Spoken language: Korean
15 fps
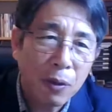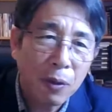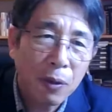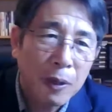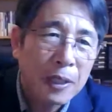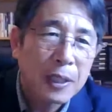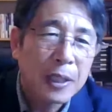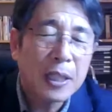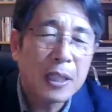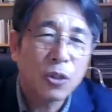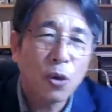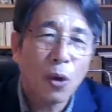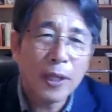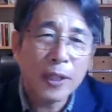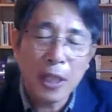바로
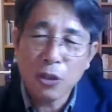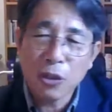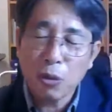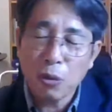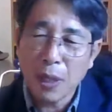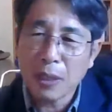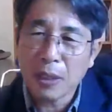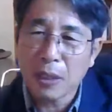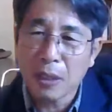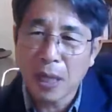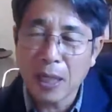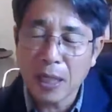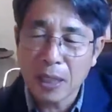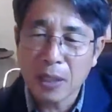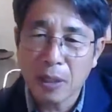이
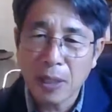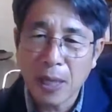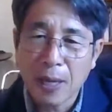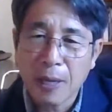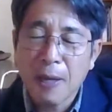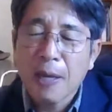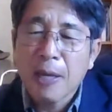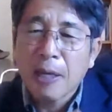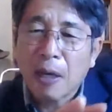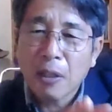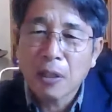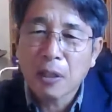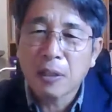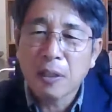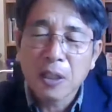요한계시록에 들어가기 전에
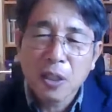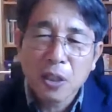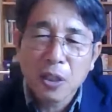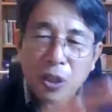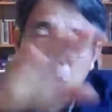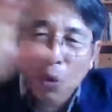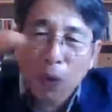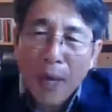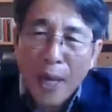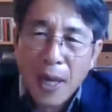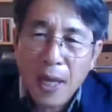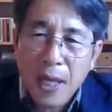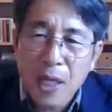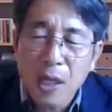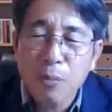
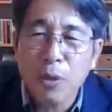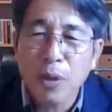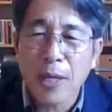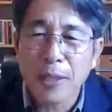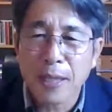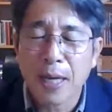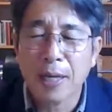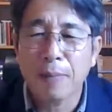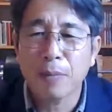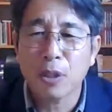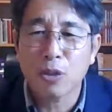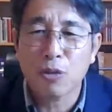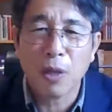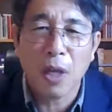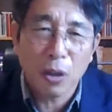교회 일부의
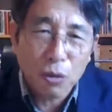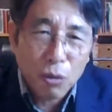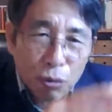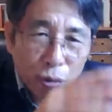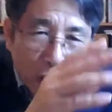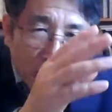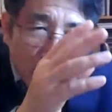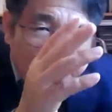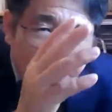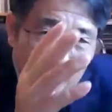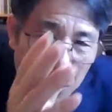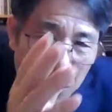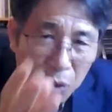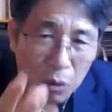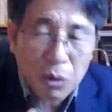사람들 중에
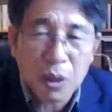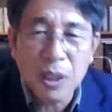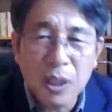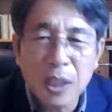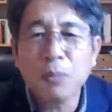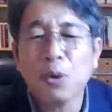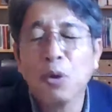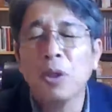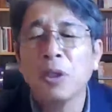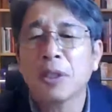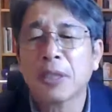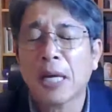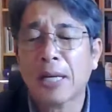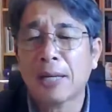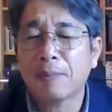누구는 흰옷을
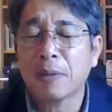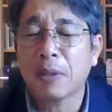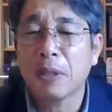입고 있는